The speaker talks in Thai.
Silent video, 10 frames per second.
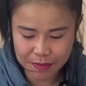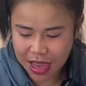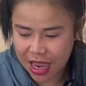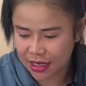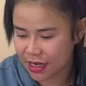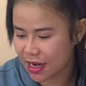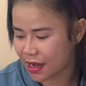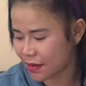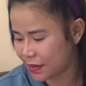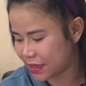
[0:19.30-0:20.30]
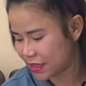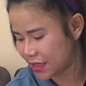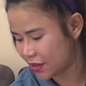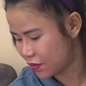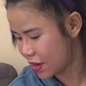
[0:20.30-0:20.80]
บาทนะคะ ไปซื้อ
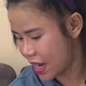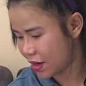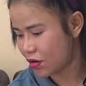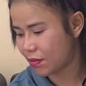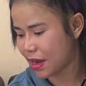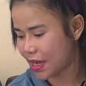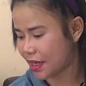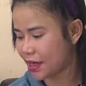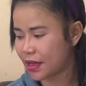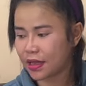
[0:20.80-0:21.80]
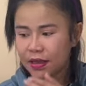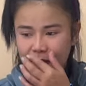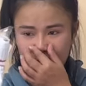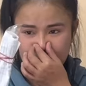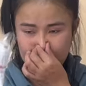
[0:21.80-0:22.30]
อยู่ร้านน้องใหม่
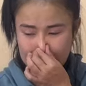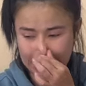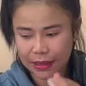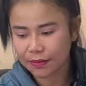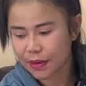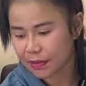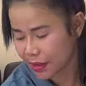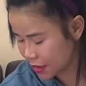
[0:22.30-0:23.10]
นี่กำนึง